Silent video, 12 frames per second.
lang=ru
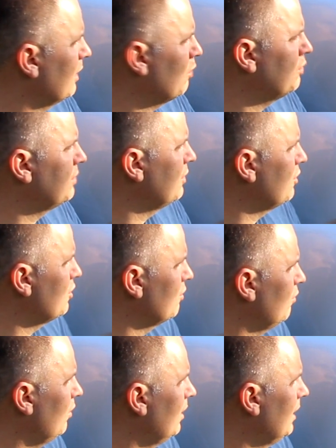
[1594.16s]
коррозии,
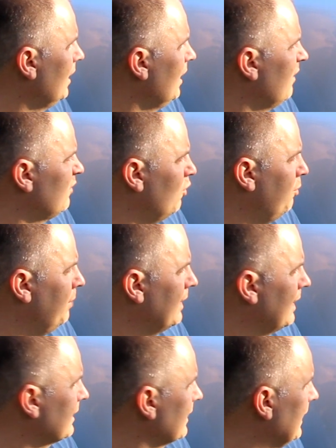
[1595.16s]
ничего, все в
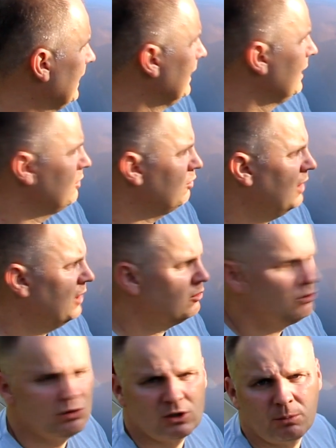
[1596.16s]
порядке. Сюда
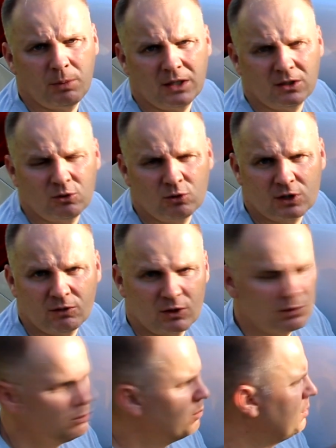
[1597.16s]

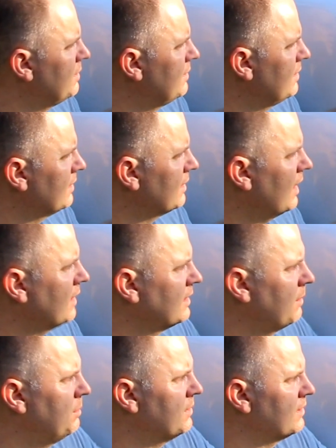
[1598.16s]
95-98 бензин, так
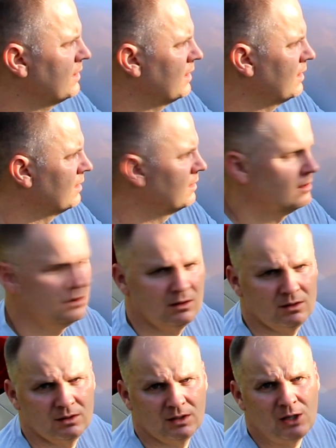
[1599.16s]
написано
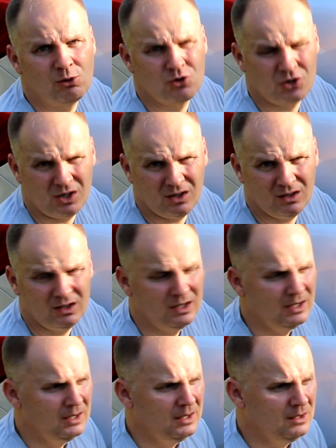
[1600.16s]
э, на лючке,
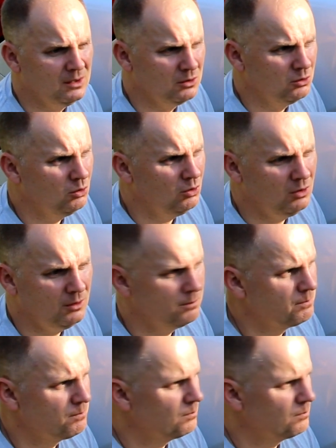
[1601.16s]
но